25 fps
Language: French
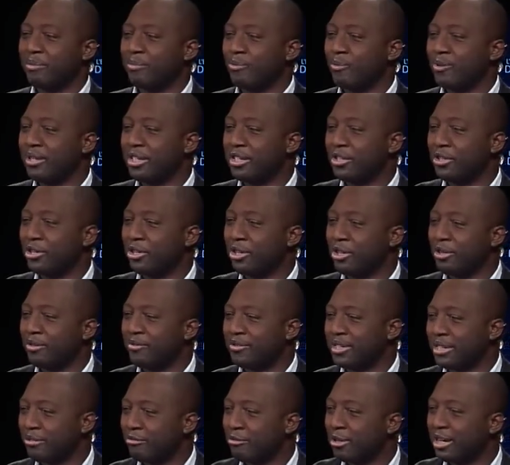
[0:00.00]
poule et de l'œuf,
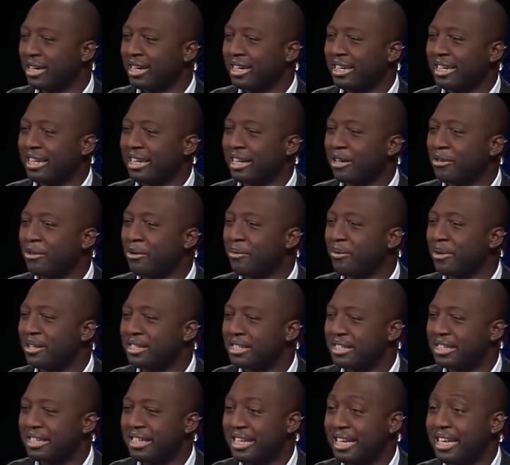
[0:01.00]
savoir qui a
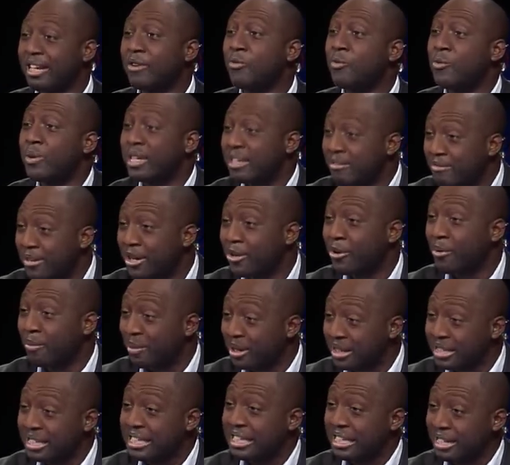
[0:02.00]
commencé ou qui va
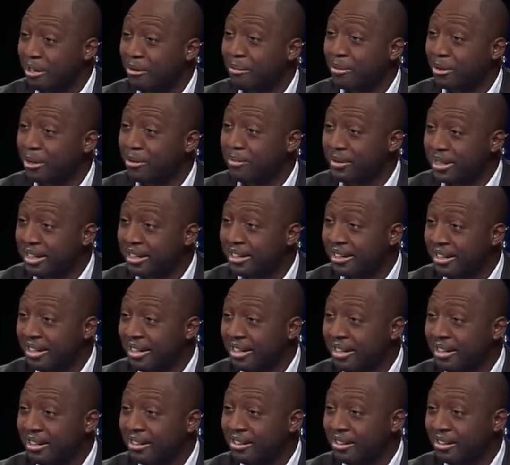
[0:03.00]
commencer en premier. Ben,
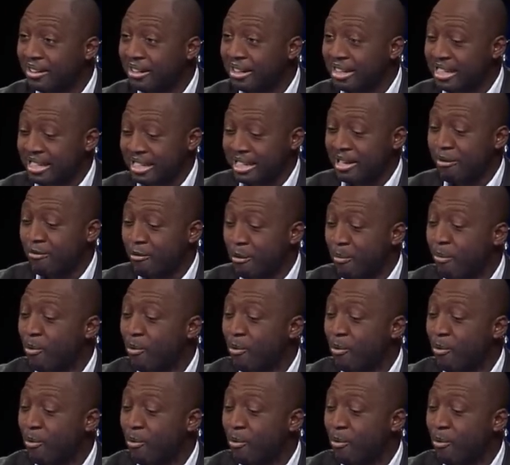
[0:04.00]
euh, est-ce qu'il faut